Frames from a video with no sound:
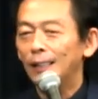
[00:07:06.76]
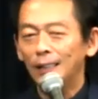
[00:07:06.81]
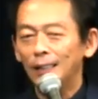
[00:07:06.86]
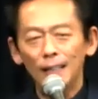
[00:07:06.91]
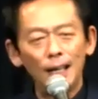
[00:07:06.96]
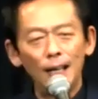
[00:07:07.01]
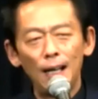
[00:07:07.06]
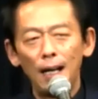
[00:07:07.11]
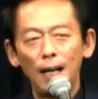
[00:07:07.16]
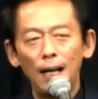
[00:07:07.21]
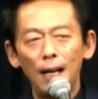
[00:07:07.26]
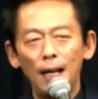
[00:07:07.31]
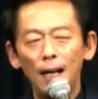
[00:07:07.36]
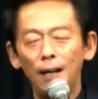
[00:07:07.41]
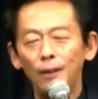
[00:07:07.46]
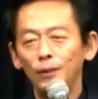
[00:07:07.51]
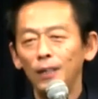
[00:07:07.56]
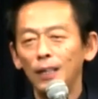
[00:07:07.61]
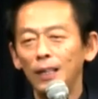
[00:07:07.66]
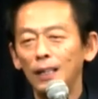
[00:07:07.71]
い
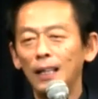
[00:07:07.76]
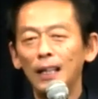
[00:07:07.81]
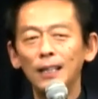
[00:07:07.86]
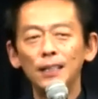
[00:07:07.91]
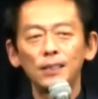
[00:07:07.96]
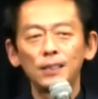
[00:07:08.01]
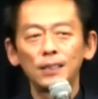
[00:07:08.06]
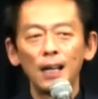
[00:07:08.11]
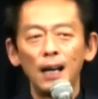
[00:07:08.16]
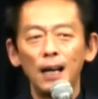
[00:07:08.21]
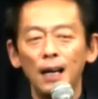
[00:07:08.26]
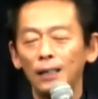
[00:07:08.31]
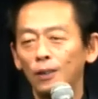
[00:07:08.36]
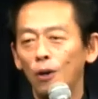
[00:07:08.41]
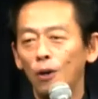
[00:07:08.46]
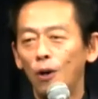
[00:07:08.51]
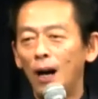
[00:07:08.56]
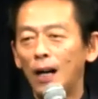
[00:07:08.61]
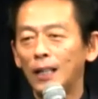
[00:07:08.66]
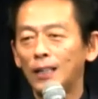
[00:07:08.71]
やー、ほんで、何ですかあ
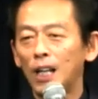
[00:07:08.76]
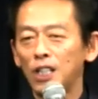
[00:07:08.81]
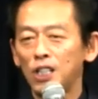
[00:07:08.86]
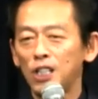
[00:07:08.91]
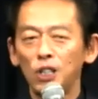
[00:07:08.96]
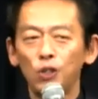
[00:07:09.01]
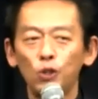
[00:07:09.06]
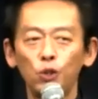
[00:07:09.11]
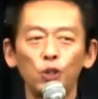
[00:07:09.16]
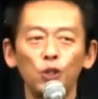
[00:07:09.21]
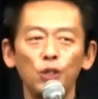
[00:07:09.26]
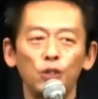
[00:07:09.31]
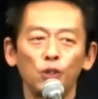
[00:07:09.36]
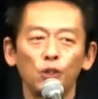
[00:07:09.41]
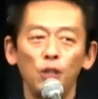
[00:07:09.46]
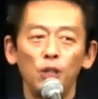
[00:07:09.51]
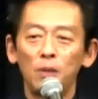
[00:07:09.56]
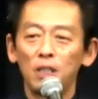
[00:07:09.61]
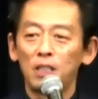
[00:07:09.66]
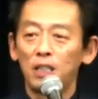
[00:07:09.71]
の、新しい薬
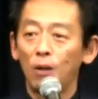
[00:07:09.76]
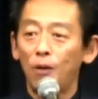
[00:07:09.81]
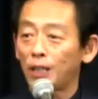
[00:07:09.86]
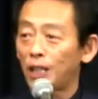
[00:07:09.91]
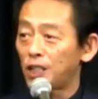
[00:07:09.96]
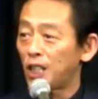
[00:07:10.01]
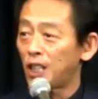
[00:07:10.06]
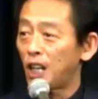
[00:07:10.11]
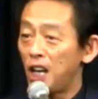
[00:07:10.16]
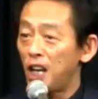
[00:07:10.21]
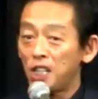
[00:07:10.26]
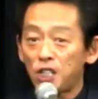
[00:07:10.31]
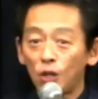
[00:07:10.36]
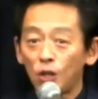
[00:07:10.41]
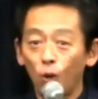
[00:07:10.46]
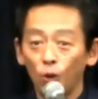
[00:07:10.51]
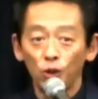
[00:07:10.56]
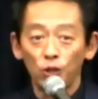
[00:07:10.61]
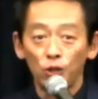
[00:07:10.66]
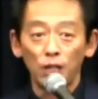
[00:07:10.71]
作りました。私が
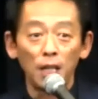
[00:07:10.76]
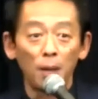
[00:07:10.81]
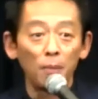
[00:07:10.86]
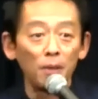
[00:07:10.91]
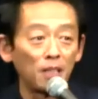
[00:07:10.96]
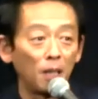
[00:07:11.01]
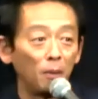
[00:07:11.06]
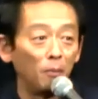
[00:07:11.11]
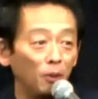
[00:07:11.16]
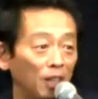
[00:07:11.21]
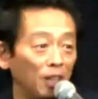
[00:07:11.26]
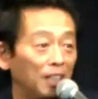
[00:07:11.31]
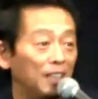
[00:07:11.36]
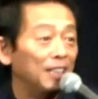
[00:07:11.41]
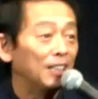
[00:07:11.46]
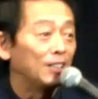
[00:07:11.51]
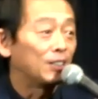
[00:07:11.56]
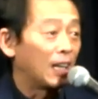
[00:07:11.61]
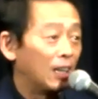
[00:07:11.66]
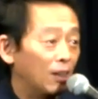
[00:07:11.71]
1号として試してもいい
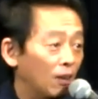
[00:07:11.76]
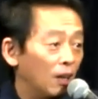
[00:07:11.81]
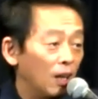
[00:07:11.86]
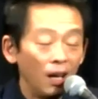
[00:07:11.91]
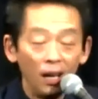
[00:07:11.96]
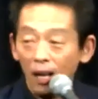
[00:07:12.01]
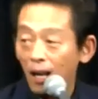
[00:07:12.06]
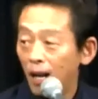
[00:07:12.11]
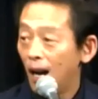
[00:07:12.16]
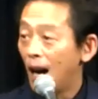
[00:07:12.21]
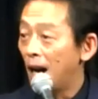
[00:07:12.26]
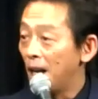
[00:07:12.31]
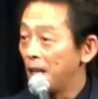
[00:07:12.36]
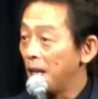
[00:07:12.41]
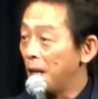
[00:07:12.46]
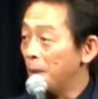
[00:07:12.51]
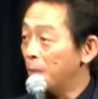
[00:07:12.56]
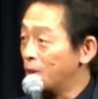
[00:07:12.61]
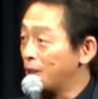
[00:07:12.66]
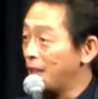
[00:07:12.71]
ですけど、あ
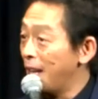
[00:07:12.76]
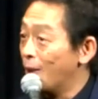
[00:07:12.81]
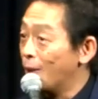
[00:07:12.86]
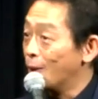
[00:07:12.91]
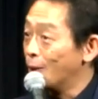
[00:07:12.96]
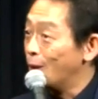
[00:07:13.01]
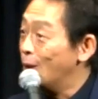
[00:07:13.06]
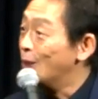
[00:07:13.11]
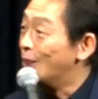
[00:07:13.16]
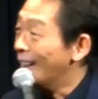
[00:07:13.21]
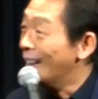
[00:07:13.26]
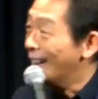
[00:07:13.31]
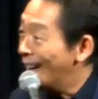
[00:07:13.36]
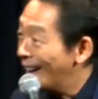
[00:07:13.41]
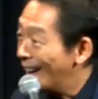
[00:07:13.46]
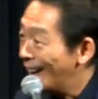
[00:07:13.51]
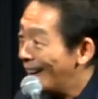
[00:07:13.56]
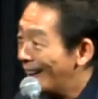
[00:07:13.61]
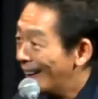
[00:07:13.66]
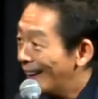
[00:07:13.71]
りえませんこと言うて
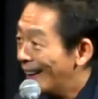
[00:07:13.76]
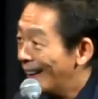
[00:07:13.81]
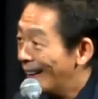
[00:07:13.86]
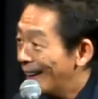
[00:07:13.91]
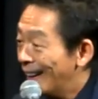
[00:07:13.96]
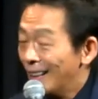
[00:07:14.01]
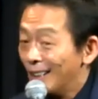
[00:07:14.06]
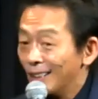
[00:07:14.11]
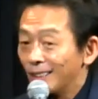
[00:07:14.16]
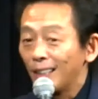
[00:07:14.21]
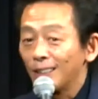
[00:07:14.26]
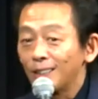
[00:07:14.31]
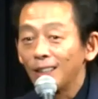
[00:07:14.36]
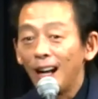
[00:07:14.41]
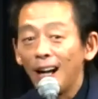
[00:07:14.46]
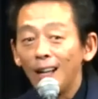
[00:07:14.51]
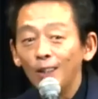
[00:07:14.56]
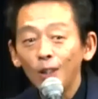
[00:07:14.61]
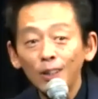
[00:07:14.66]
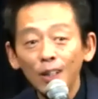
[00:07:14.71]
ね。さす
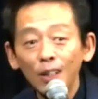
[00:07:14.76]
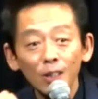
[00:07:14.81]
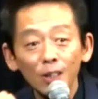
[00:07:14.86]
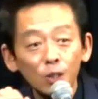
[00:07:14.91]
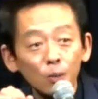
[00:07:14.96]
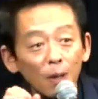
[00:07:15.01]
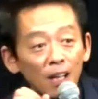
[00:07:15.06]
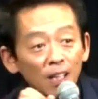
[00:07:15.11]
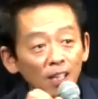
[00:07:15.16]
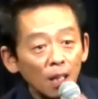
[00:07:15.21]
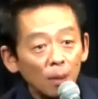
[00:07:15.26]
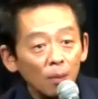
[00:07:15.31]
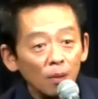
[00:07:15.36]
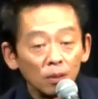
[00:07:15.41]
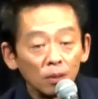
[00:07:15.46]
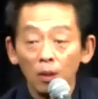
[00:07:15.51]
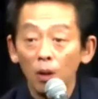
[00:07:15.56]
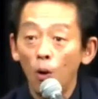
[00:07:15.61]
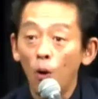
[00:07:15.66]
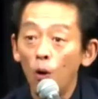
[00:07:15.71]
が、あのあたり素晴らしいなん
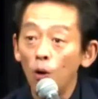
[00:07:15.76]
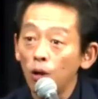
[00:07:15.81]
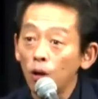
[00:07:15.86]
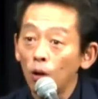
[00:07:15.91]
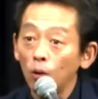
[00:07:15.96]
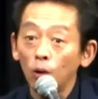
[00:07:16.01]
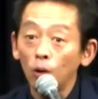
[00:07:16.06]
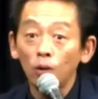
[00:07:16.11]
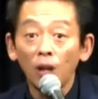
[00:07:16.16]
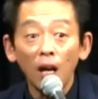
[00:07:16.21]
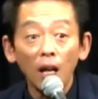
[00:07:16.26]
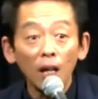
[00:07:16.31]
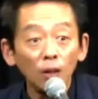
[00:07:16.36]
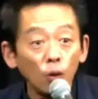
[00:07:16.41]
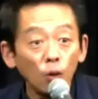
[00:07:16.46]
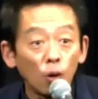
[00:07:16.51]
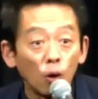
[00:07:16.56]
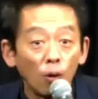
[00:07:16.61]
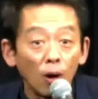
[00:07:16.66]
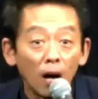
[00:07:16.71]
です。本業の
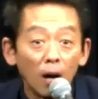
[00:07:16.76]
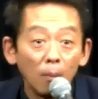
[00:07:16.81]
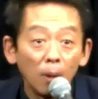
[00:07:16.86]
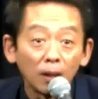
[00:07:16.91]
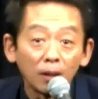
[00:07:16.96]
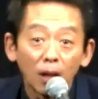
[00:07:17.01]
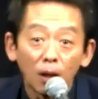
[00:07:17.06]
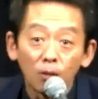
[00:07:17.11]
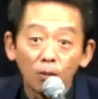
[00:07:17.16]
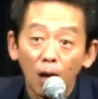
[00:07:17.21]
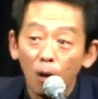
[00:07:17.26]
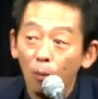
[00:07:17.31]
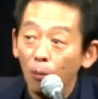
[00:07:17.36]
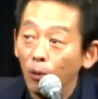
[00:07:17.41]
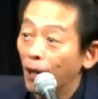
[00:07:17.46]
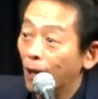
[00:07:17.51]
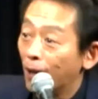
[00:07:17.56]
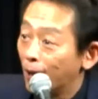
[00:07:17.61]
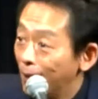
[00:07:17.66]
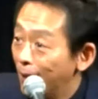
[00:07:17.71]
タレント業は頑張ってあるな、思
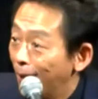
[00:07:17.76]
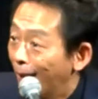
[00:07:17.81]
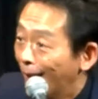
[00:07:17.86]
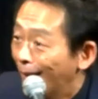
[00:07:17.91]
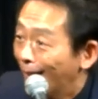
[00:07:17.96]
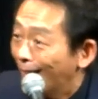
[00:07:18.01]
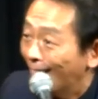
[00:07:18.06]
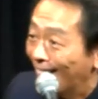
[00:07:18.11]
いながらね。